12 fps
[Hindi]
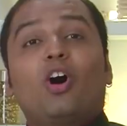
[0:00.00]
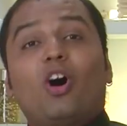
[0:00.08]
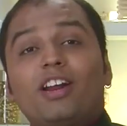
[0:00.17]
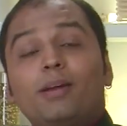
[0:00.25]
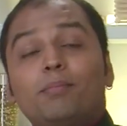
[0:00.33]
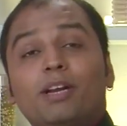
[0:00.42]

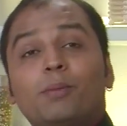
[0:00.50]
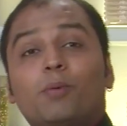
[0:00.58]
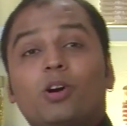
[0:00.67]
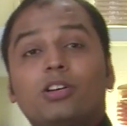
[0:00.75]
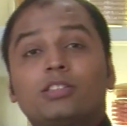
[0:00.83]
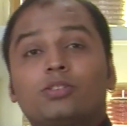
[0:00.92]
और इन मिल्क
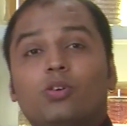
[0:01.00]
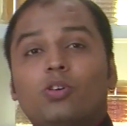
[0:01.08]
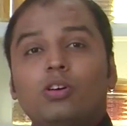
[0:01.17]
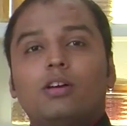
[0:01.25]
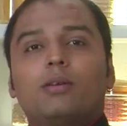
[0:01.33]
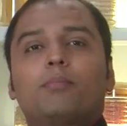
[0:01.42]
प्रोडक्ट्स को
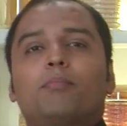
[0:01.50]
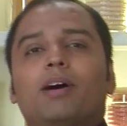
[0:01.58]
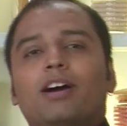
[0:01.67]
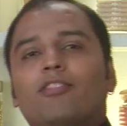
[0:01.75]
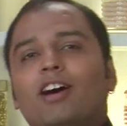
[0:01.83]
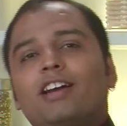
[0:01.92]

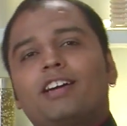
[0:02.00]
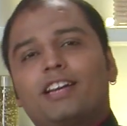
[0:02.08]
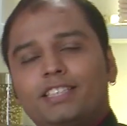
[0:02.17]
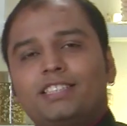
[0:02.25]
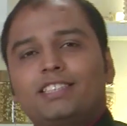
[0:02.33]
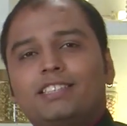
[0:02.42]
भगवान
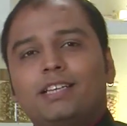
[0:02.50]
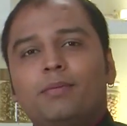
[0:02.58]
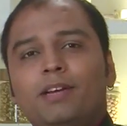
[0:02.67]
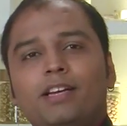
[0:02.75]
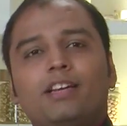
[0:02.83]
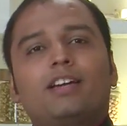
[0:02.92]
कृष्ण से
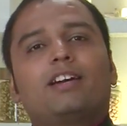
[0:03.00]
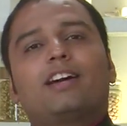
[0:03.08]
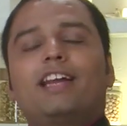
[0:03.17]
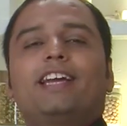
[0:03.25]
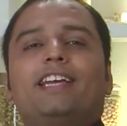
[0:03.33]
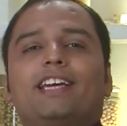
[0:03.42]
भी
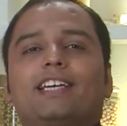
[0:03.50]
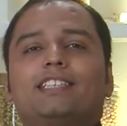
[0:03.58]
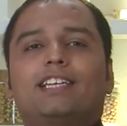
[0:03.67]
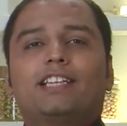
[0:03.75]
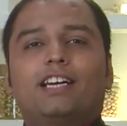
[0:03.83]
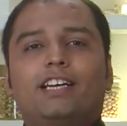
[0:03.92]
कनेक्ट किया
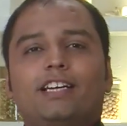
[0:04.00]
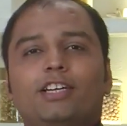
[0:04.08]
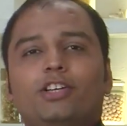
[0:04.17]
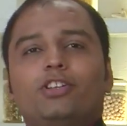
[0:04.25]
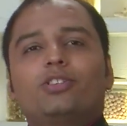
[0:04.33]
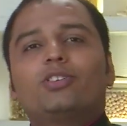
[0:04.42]
जाता है
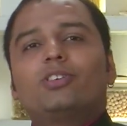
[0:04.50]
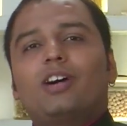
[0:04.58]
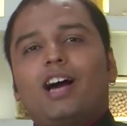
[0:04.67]
तो